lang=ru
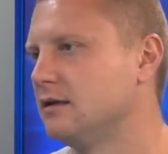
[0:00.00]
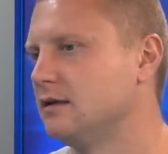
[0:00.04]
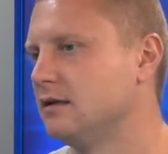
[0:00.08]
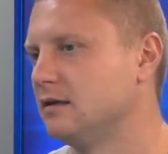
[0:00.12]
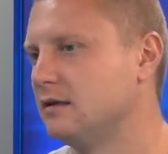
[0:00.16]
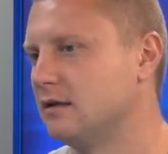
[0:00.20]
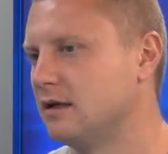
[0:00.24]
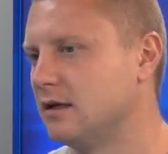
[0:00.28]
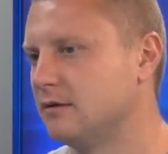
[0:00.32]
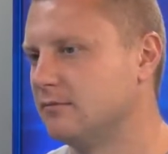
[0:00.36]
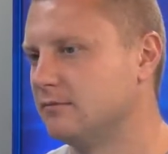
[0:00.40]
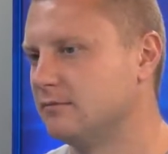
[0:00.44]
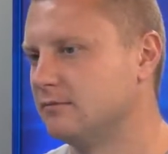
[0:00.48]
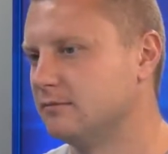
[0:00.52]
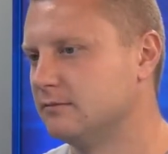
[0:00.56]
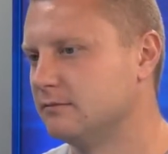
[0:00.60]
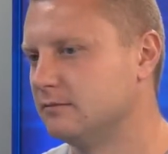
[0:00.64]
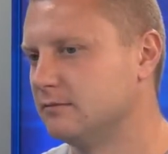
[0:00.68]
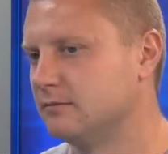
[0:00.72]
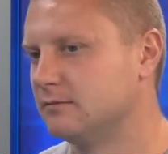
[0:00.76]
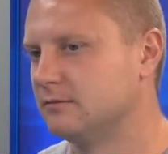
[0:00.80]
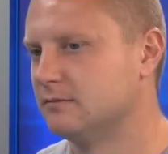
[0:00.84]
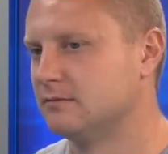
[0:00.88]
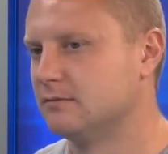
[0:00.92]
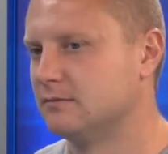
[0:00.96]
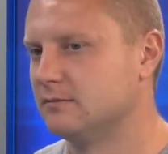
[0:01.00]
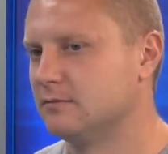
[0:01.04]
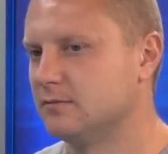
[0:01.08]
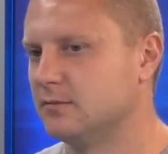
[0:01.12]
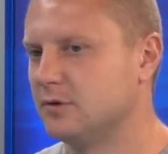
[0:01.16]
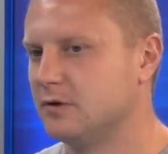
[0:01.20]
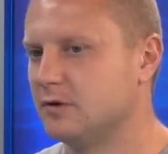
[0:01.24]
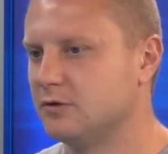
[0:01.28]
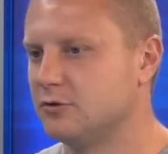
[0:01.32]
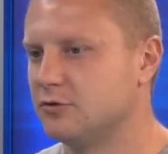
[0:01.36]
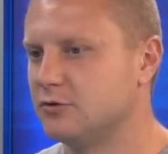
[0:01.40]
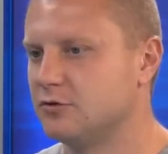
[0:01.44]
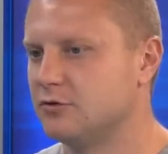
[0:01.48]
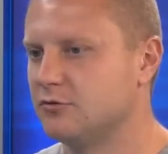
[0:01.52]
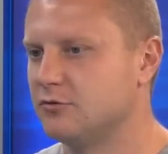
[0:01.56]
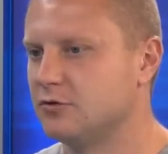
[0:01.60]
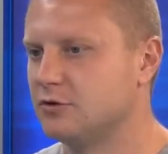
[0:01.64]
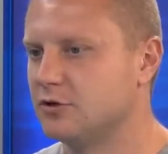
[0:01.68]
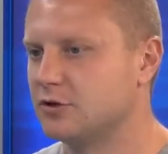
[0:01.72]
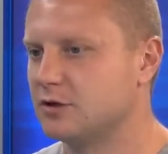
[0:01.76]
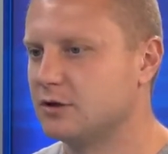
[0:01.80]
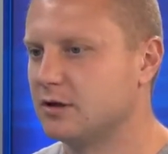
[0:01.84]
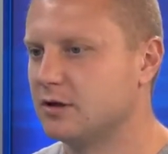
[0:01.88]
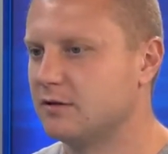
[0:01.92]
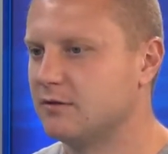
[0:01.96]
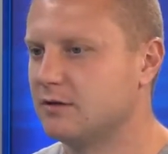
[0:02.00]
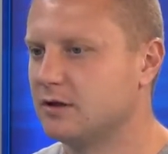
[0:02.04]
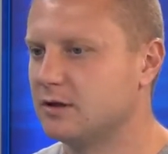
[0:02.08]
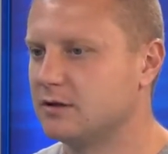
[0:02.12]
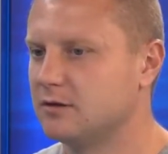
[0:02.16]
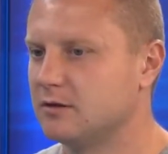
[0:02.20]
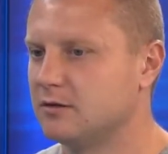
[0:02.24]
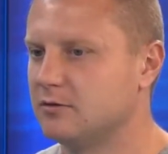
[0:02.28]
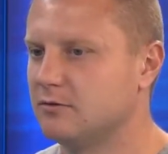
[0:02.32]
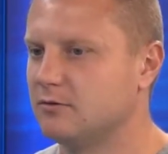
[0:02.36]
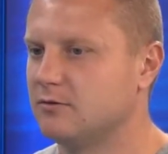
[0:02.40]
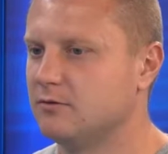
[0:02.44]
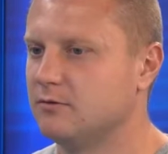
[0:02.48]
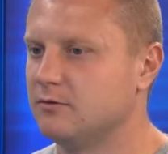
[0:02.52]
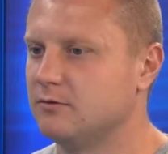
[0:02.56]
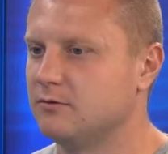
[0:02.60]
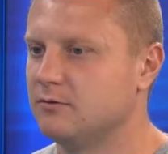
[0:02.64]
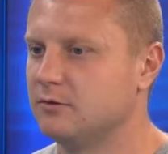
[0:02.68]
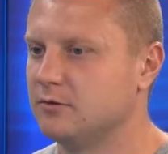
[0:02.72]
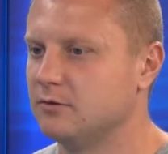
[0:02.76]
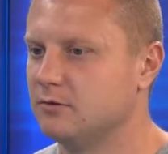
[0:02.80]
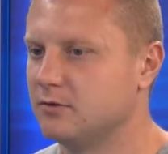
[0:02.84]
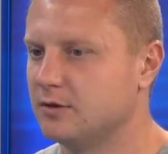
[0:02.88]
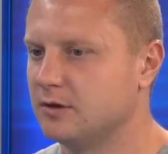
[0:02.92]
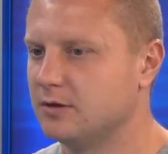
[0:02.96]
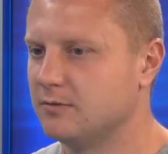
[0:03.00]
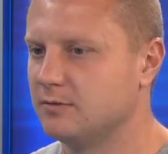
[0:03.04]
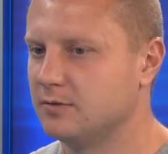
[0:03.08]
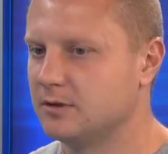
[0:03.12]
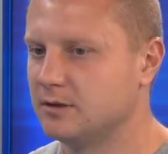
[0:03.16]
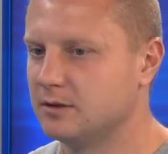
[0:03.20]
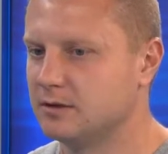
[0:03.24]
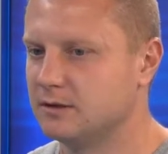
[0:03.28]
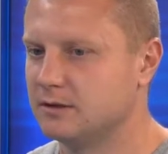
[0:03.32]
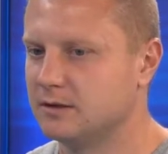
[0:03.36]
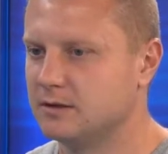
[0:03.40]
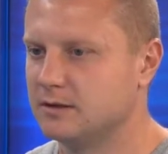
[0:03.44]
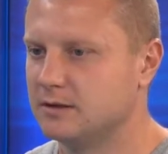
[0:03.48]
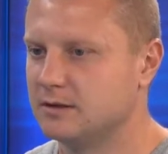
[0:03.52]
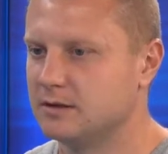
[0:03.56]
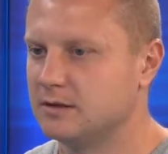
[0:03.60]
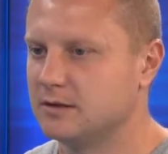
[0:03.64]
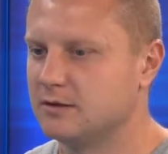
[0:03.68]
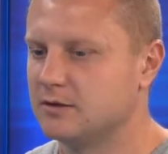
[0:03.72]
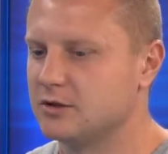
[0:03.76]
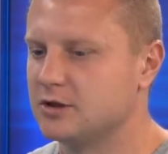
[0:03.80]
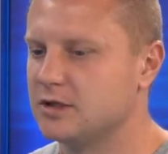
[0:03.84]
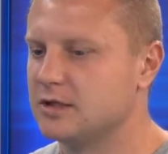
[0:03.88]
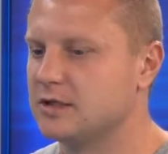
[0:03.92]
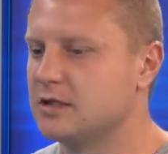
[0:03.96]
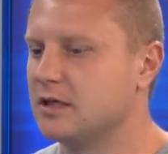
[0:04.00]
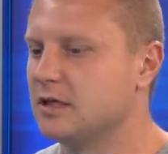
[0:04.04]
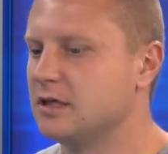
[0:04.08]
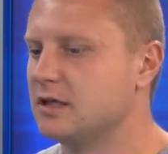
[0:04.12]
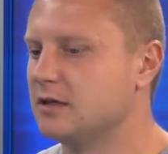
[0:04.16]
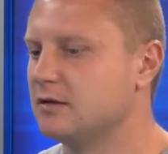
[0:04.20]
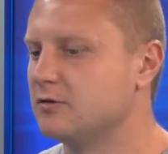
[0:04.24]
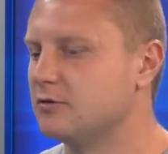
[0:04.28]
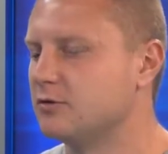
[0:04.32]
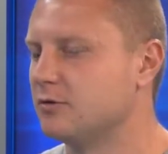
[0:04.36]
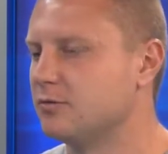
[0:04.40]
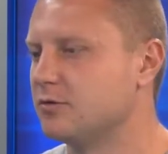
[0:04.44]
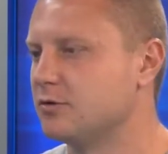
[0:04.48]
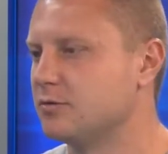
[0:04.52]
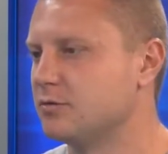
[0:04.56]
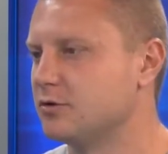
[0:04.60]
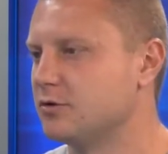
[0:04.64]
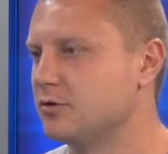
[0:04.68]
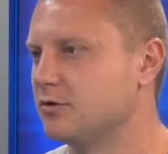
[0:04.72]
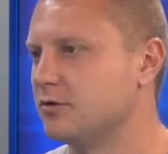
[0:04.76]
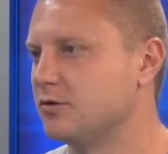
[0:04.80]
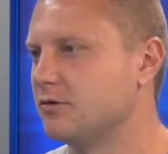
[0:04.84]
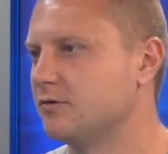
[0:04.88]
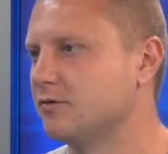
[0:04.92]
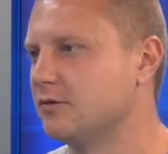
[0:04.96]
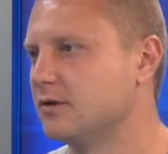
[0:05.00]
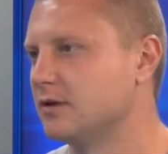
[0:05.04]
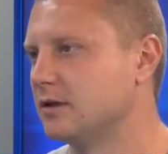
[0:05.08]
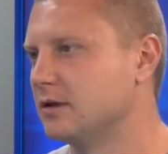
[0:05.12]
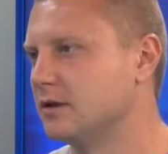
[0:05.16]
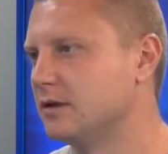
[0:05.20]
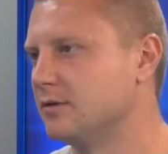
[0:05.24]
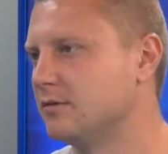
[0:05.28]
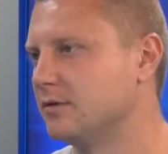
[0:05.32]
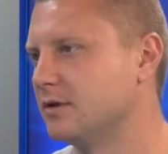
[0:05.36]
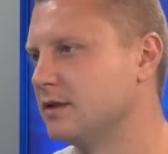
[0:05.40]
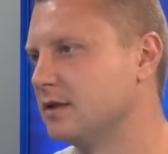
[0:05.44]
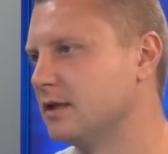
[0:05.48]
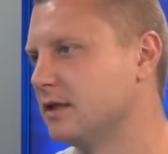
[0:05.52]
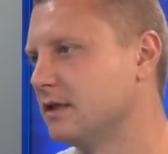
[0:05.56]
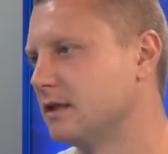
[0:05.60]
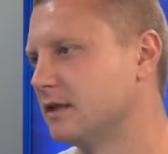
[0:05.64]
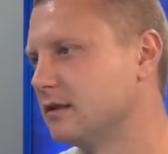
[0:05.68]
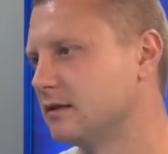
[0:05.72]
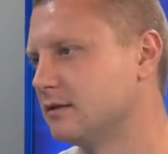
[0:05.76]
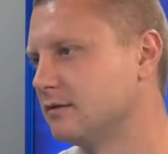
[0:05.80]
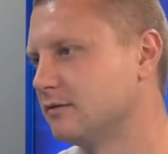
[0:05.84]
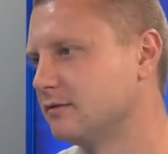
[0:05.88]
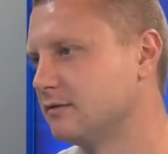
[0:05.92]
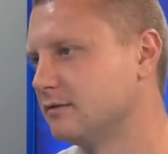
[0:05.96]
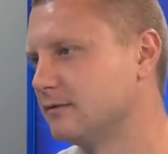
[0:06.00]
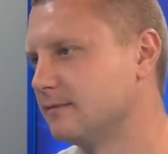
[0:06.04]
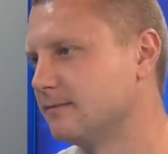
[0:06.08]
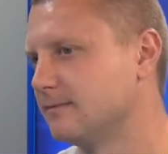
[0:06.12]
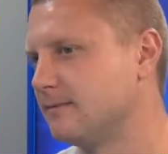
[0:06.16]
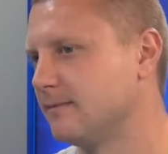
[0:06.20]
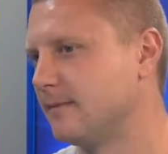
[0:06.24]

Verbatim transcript: Нам было чуть тяжеловато, но в итоге мы 6-1 с общим счетом выиграли мексиканцев.